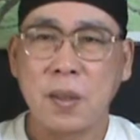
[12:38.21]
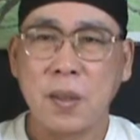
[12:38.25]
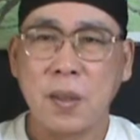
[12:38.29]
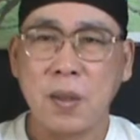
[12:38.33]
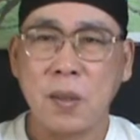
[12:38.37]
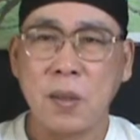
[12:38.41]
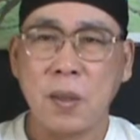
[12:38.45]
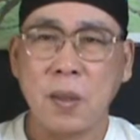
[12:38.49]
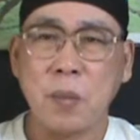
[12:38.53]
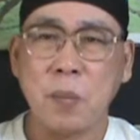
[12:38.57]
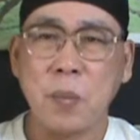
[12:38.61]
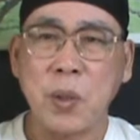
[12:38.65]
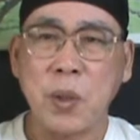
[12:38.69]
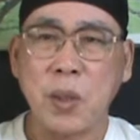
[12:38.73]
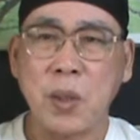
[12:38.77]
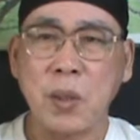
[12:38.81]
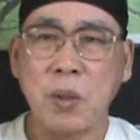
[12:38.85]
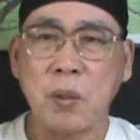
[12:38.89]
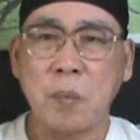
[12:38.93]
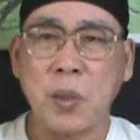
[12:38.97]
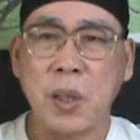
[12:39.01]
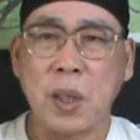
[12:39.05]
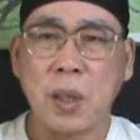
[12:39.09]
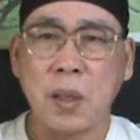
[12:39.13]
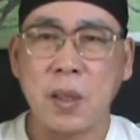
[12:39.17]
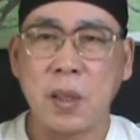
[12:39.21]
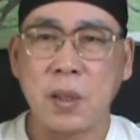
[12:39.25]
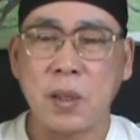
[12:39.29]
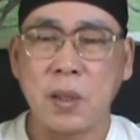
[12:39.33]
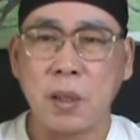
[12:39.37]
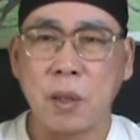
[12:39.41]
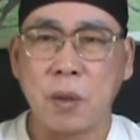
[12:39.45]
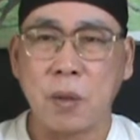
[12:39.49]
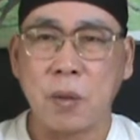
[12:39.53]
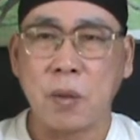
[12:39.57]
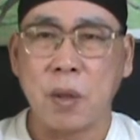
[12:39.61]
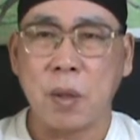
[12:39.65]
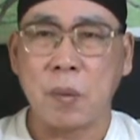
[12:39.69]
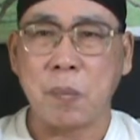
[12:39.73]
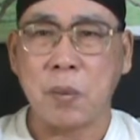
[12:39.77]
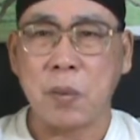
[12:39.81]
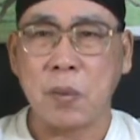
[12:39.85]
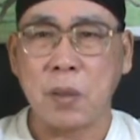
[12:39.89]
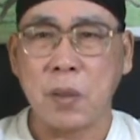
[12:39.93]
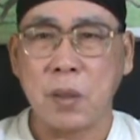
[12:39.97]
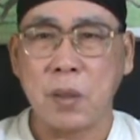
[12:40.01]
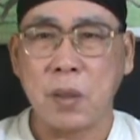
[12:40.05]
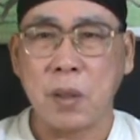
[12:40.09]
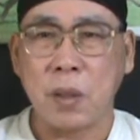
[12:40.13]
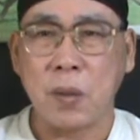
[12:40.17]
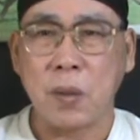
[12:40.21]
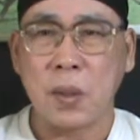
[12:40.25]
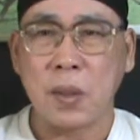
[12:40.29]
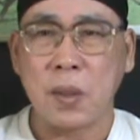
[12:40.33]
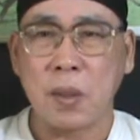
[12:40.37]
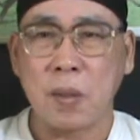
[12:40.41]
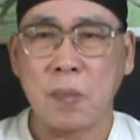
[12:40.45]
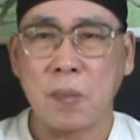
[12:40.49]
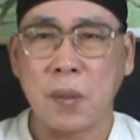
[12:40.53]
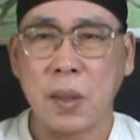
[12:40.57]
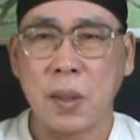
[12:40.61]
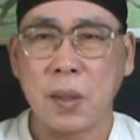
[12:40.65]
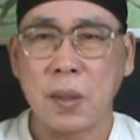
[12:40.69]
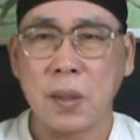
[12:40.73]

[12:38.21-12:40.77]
他说没关系，我们俩可以交换嘛。我说交换什么？